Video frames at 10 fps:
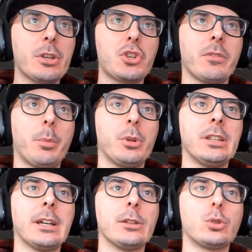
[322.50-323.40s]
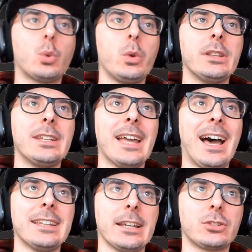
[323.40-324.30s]
piaceva più di tanto quindi
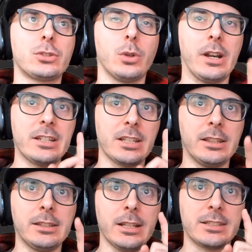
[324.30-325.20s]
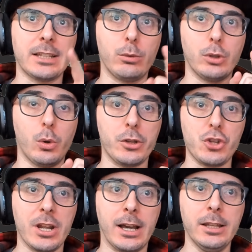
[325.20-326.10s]
adesso risentite il sound
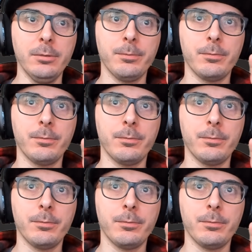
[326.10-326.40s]
originale